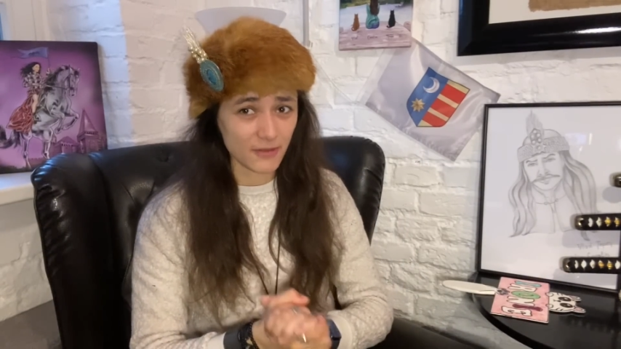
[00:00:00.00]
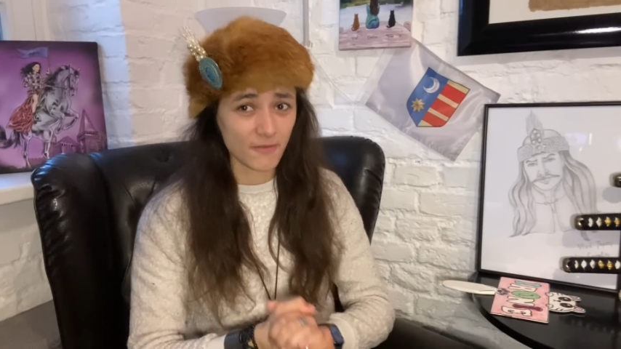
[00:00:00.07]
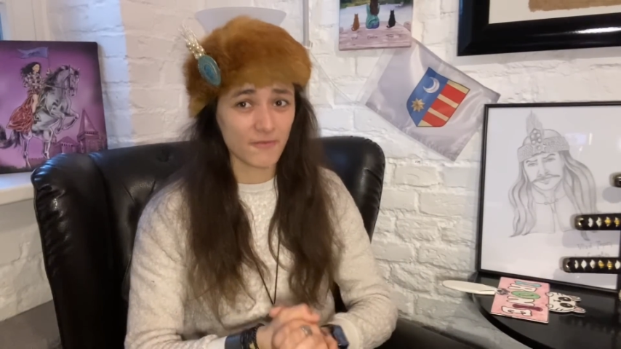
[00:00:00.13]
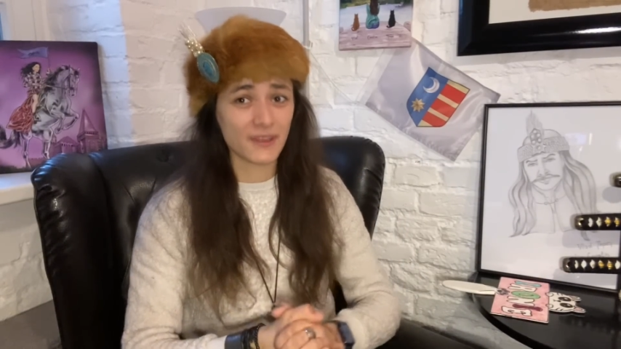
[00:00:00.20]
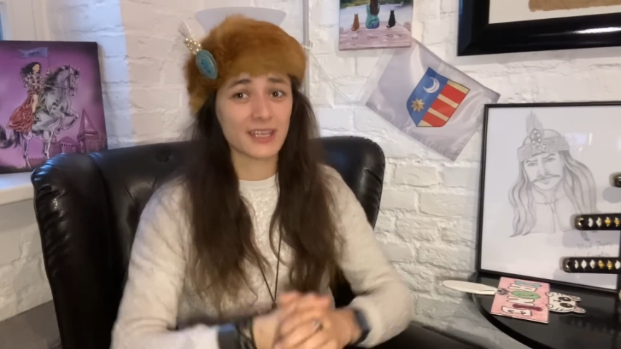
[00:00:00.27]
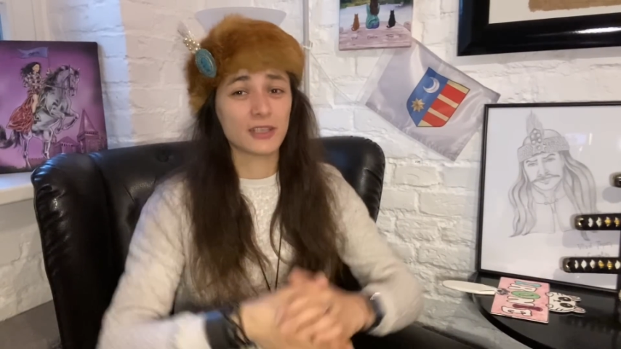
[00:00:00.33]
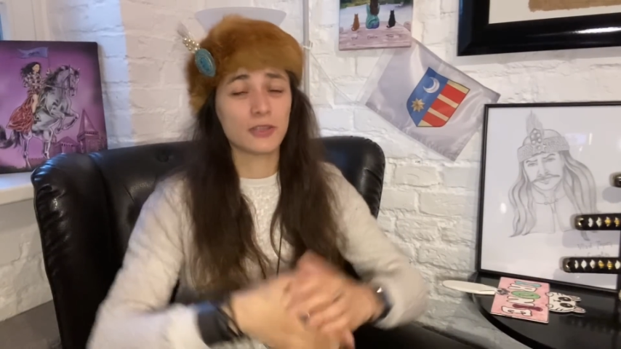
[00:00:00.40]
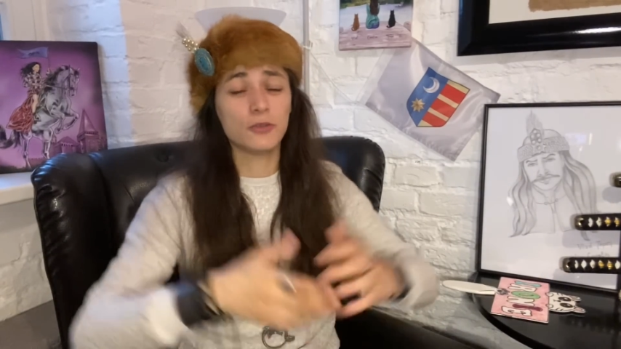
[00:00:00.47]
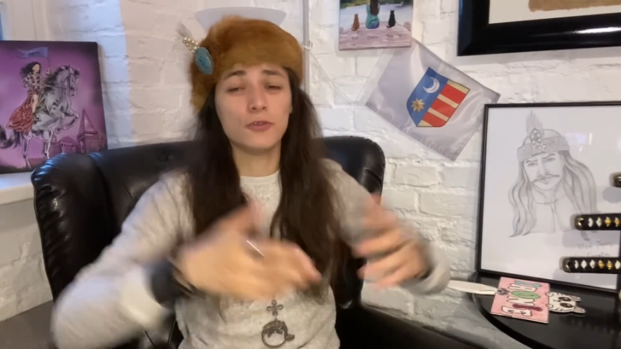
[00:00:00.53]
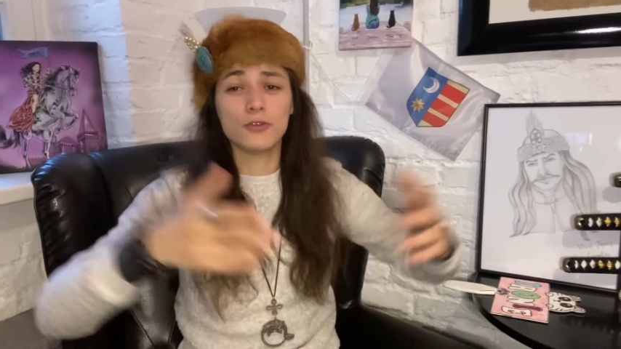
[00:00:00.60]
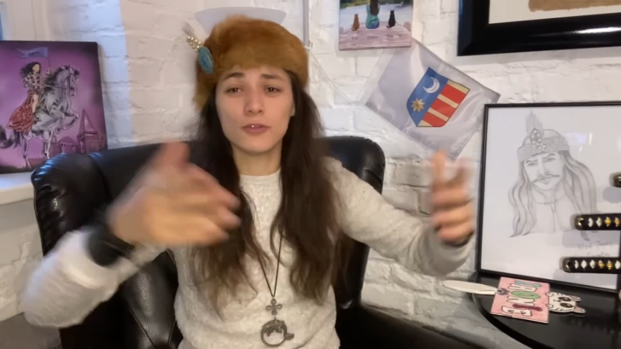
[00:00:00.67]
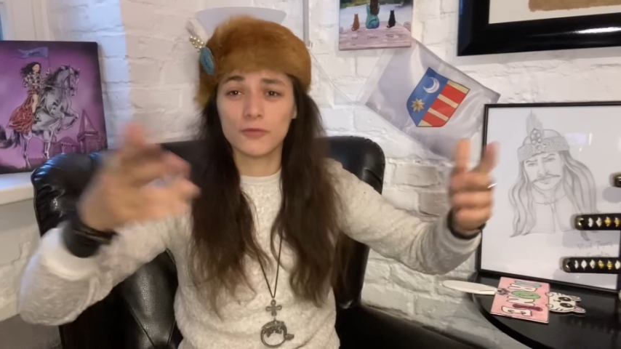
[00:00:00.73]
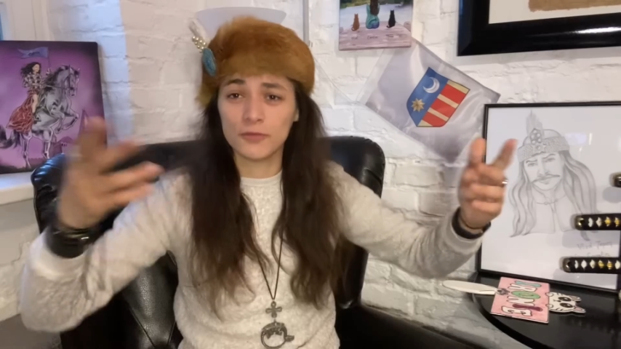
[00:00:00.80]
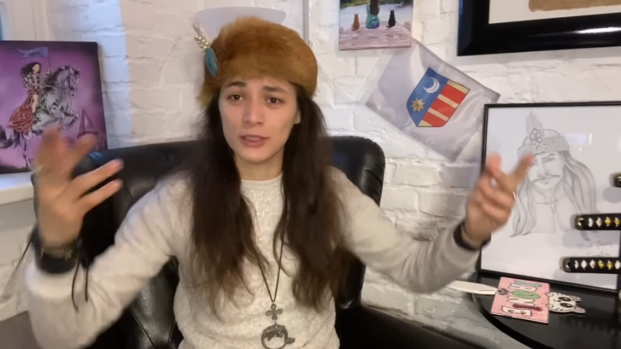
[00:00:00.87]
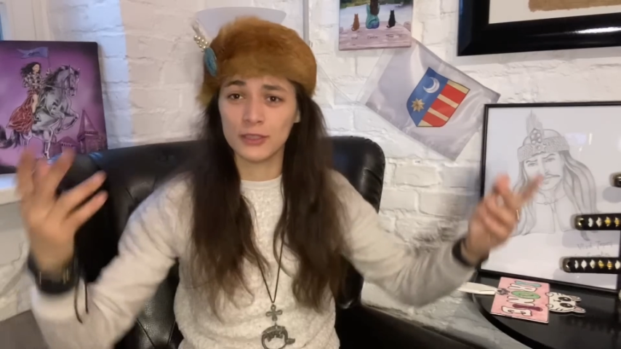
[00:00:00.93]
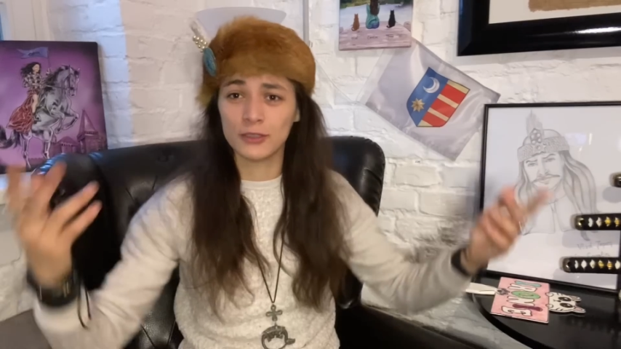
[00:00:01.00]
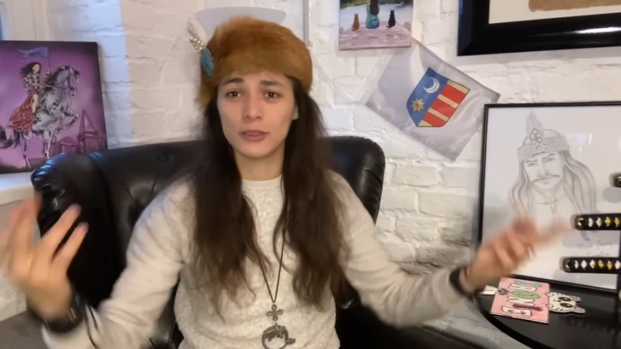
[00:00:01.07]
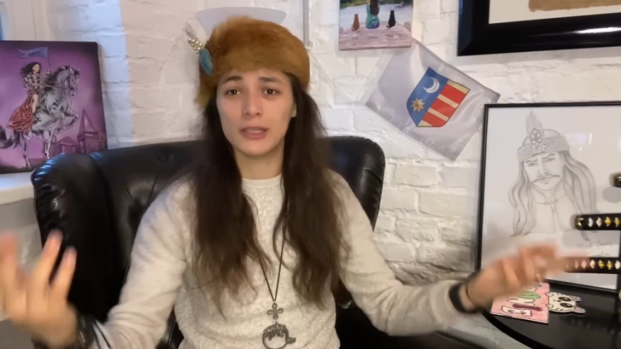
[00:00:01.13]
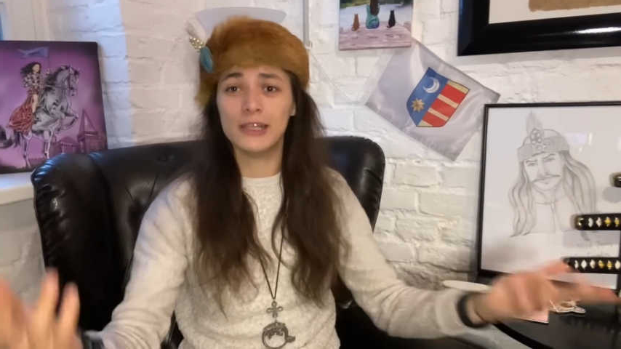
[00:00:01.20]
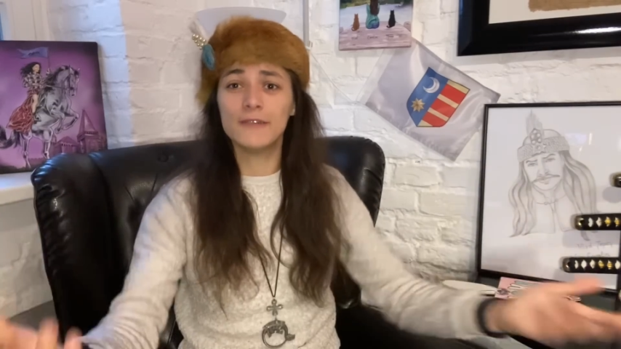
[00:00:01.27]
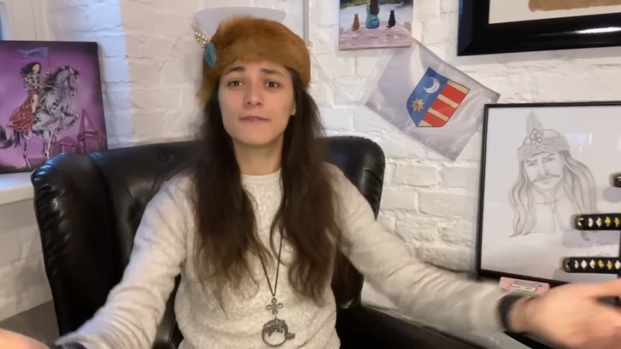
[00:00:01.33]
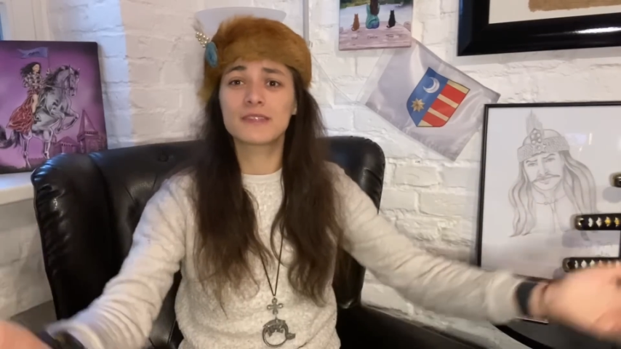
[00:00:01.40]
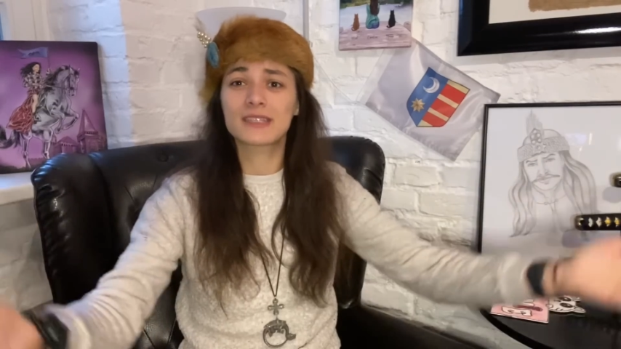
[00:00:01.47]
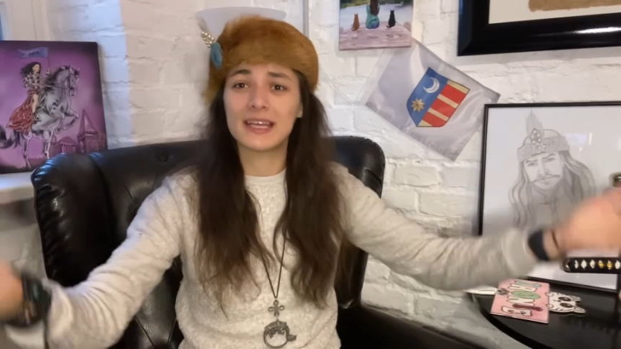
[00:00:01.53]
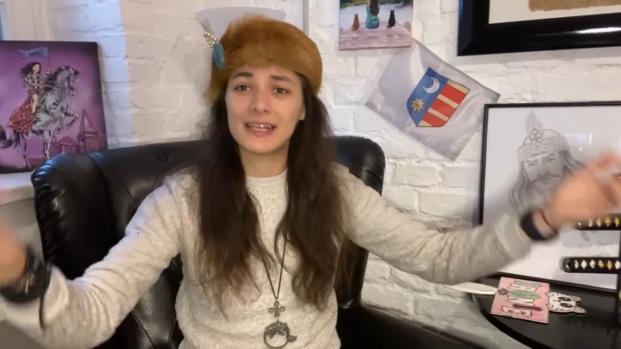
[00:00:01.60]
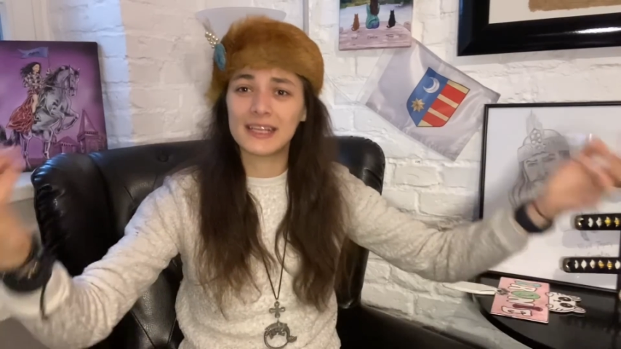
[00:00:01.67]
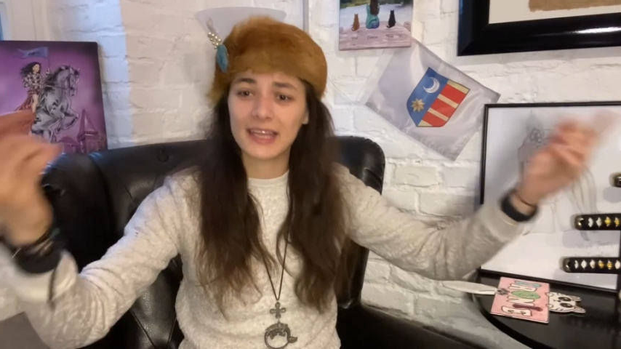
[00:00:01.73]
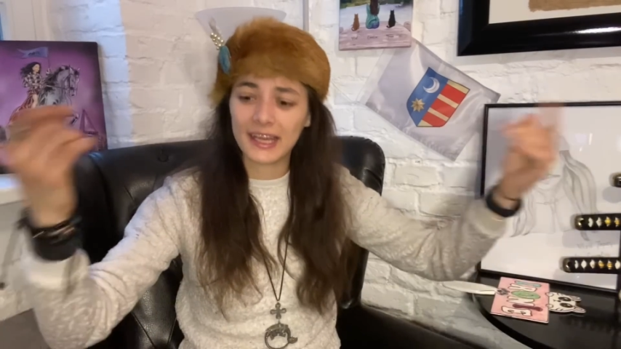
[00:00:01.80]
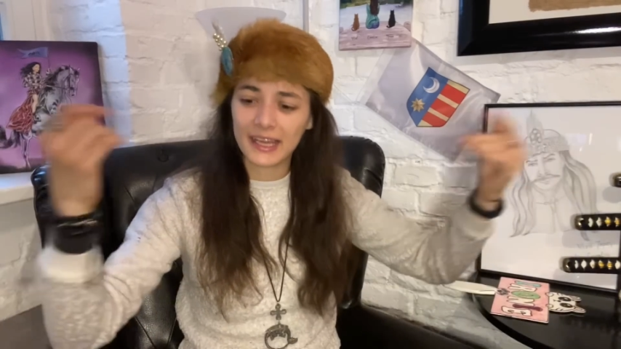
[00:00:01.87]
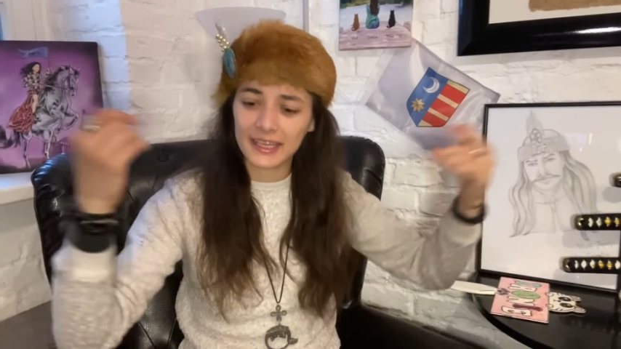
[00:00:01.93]
Wer irgendwie
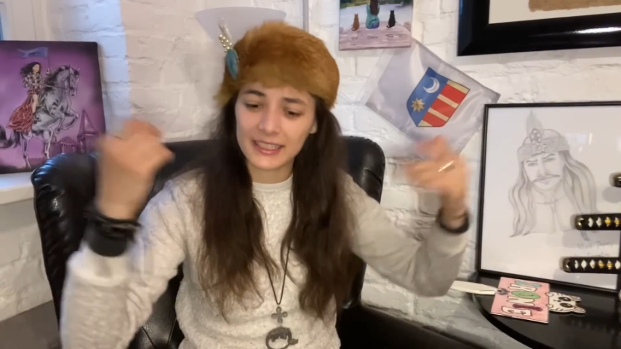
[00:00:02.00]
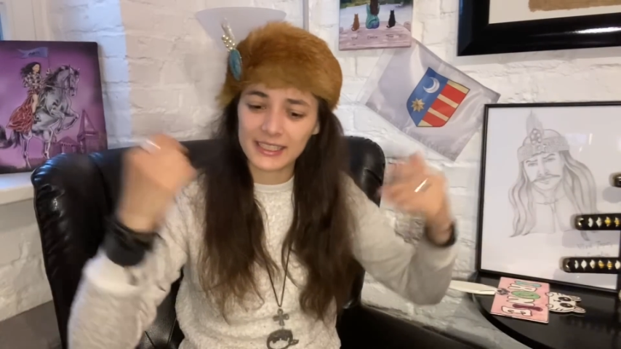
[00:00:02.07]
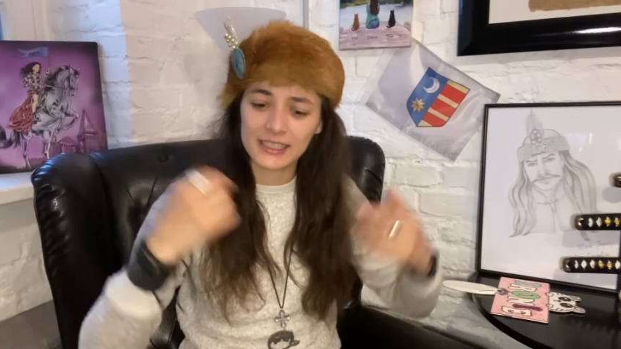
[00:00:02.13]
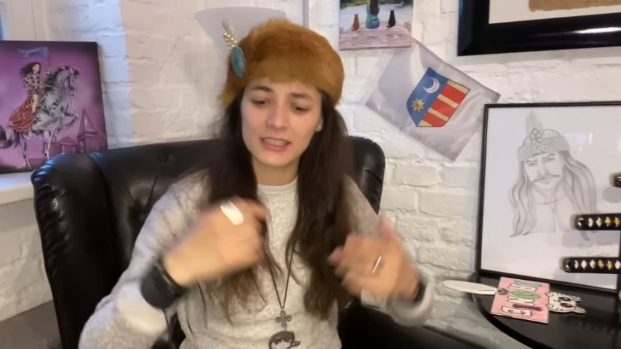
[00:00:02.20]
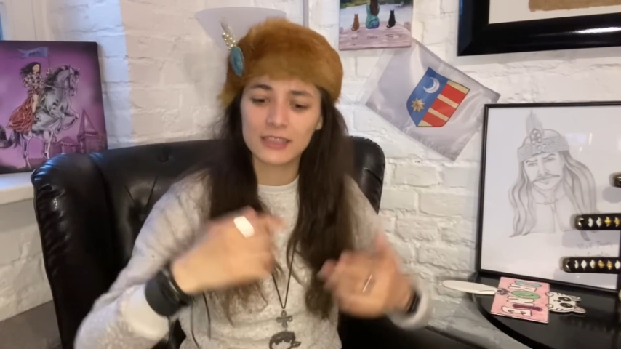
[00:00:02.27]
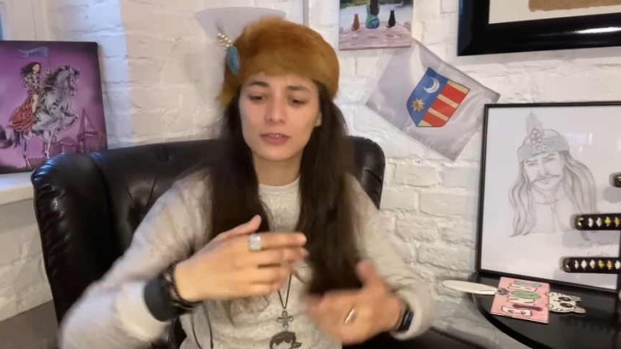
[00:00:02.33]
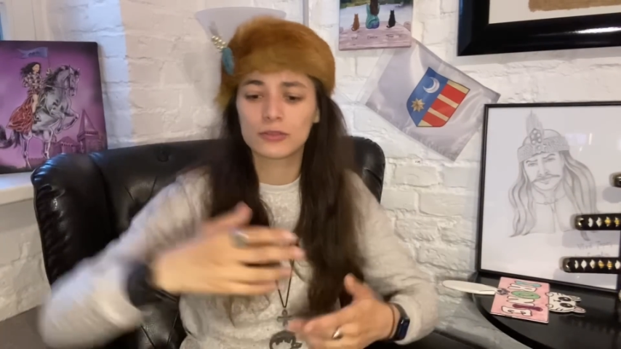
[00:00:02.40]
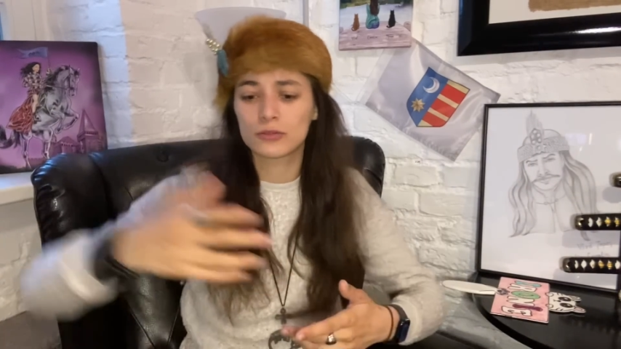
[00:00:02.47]
Hilfsgelder erhält,